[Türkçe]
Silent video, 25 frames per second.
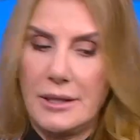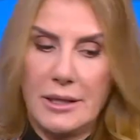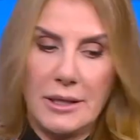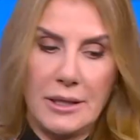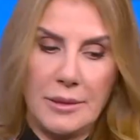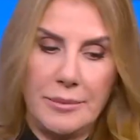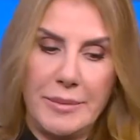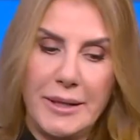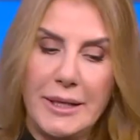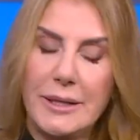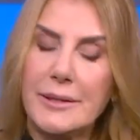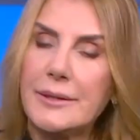
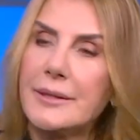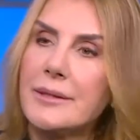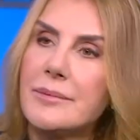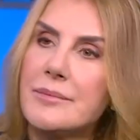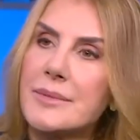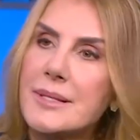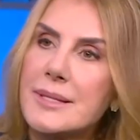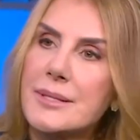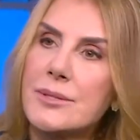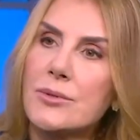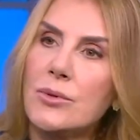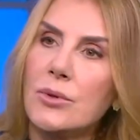e,
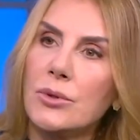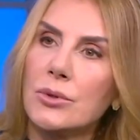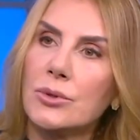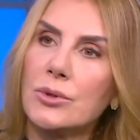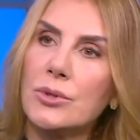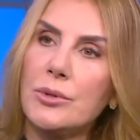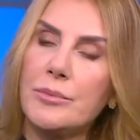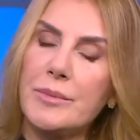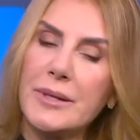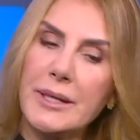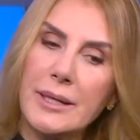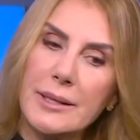belirtimiz ne
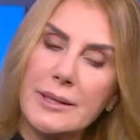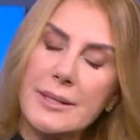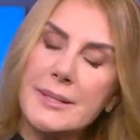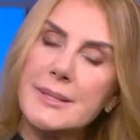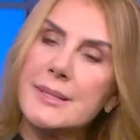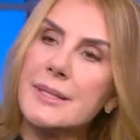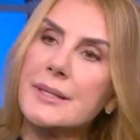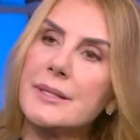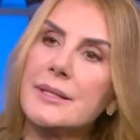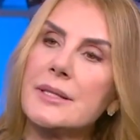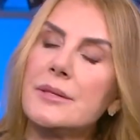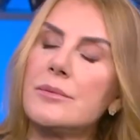olur? Bir kere
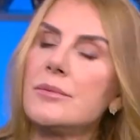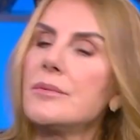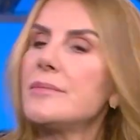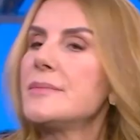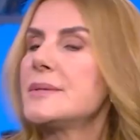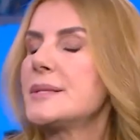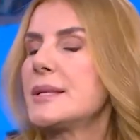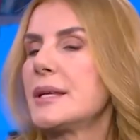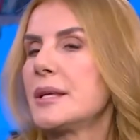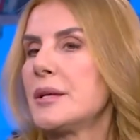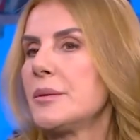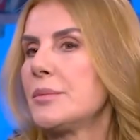
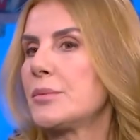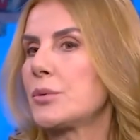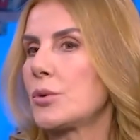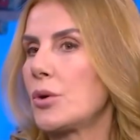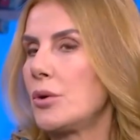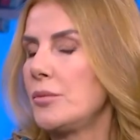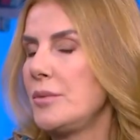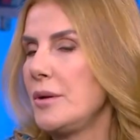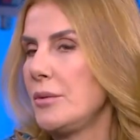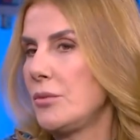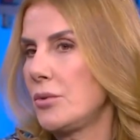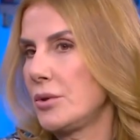sindirimimizdeki
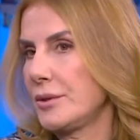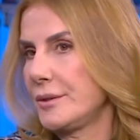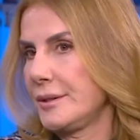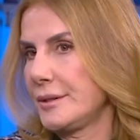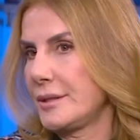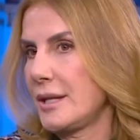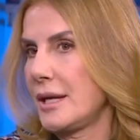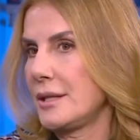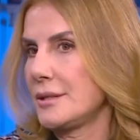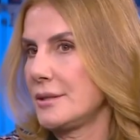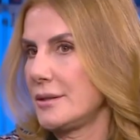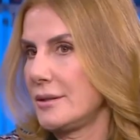problem
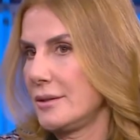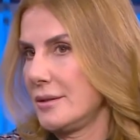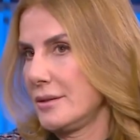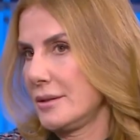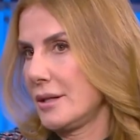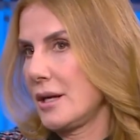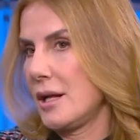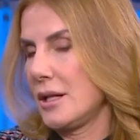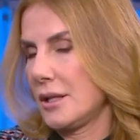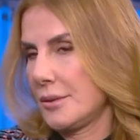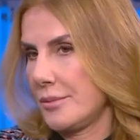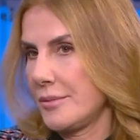ortadan
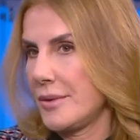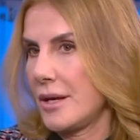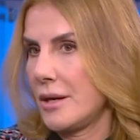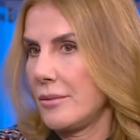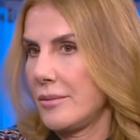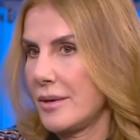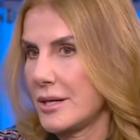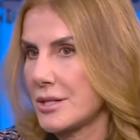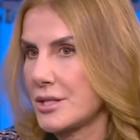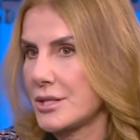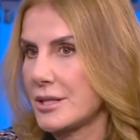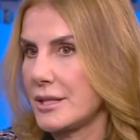
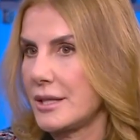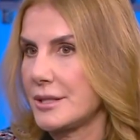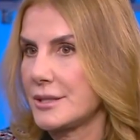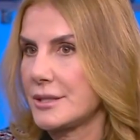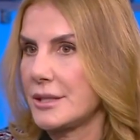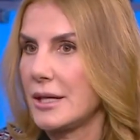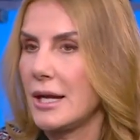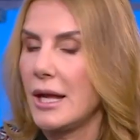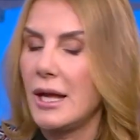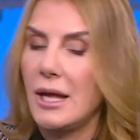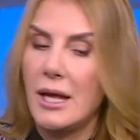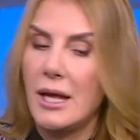kalkmaya başlar.